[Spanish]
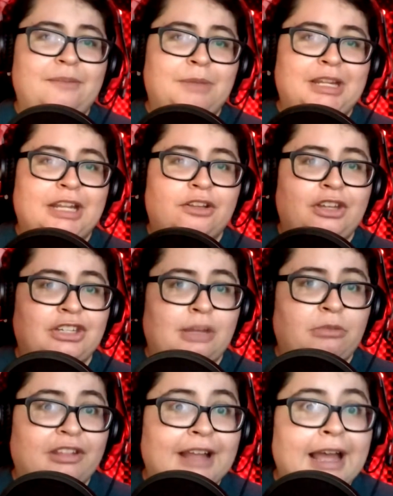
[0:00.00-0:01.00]
viniendo de
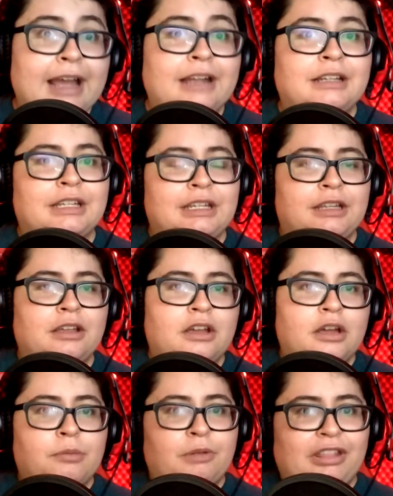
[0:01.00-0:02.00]
James Gunn y
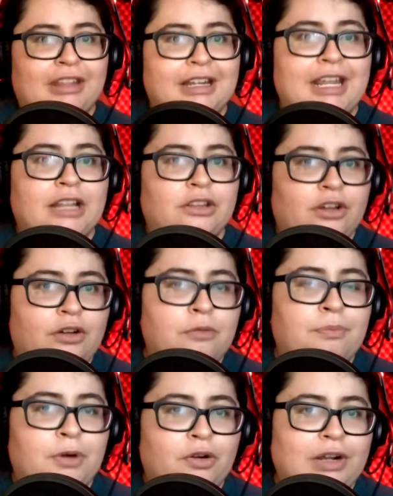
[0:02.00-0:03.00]
pues teniendo
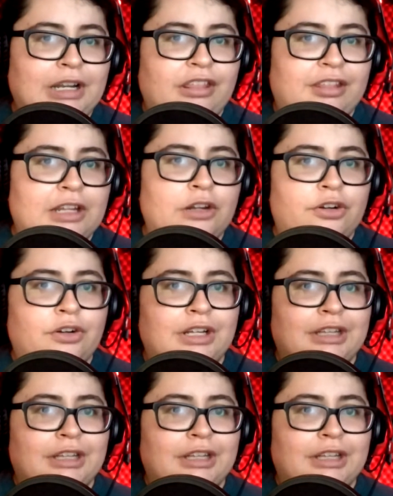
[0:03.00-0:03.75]
un poco el estilo, ¿no?